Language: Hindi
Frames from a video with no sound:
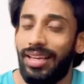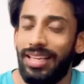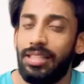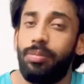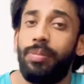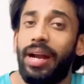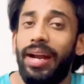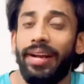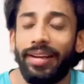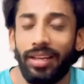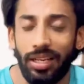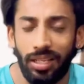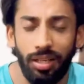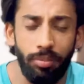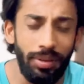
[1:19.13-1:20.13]
इस ब्रांड का
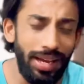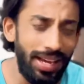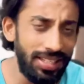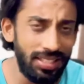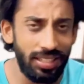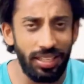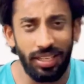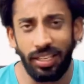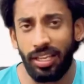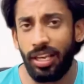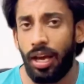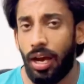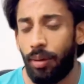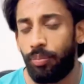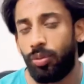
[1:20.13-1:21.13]
कम है ऐसे करके
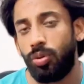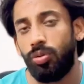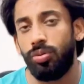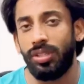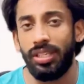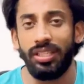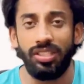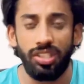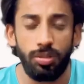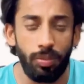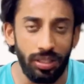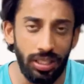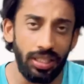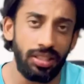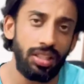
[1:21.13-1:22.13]
आपको ये चीज़
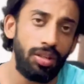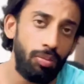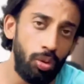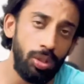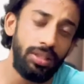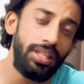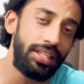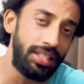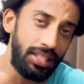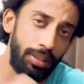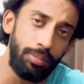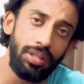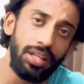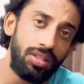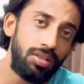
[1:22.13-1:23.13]
बताते बोलते कि ये
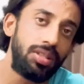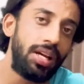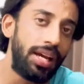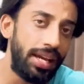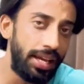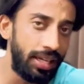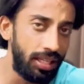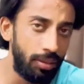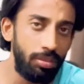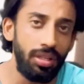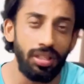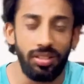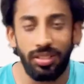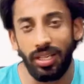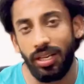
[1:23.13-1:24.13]
भी अच्छा है ये भी
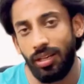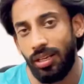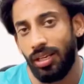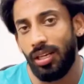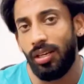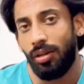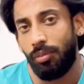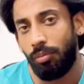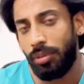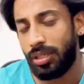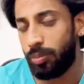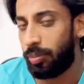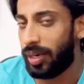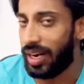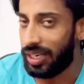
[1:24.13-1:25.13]
अच्छा है बट
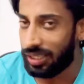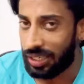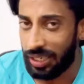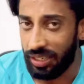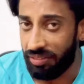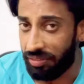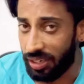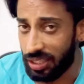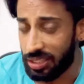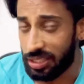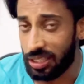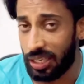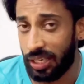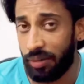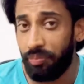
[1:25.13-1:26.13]
ब्रांड का डिफरेंस
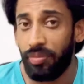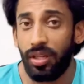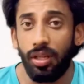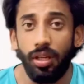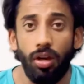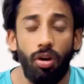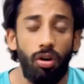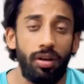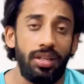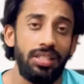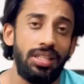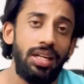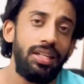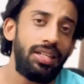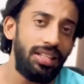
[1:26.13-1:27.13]
है और
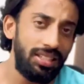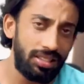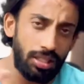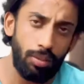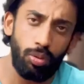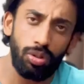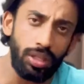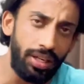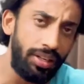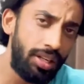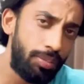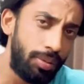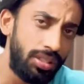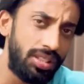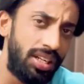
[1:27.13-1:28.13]
रिजल्ट इसका बहुत हंड्रेड
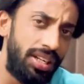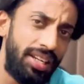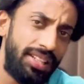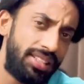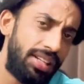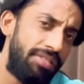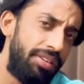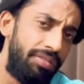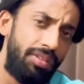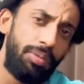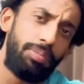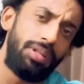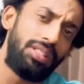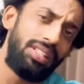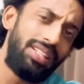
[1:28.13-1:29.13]
परसेंट है इसका फिफ्टी
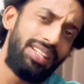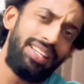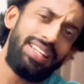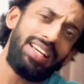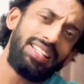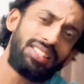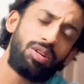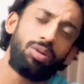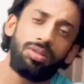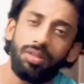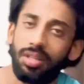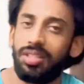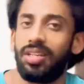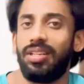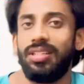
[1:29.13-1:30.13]
परसेंट है या इसका उतना
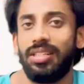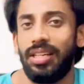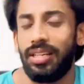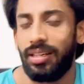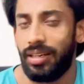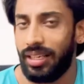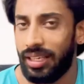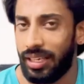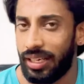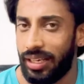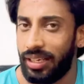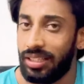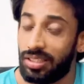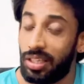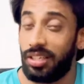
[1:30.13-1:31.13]
अच्छा रिजल्ट नहीं है
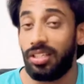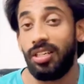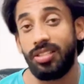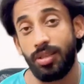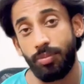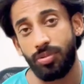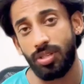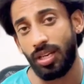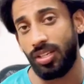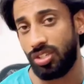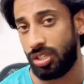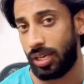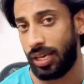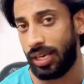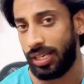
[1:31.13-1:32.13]
इसका रिजल्ट सबसे
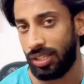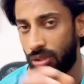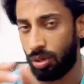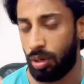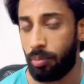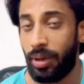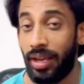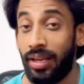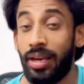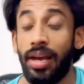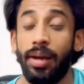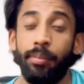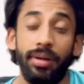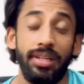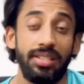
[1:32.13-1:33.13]
अच्छा है ये थोड़ा महंगा
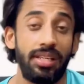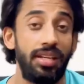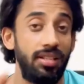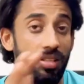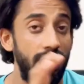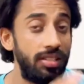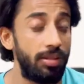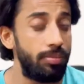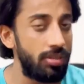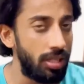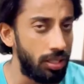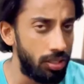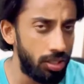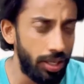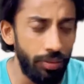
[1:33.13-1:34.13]
है बट इसका रिजल्ट सबसे
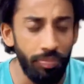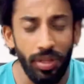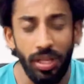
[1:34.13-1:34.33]
अच्छा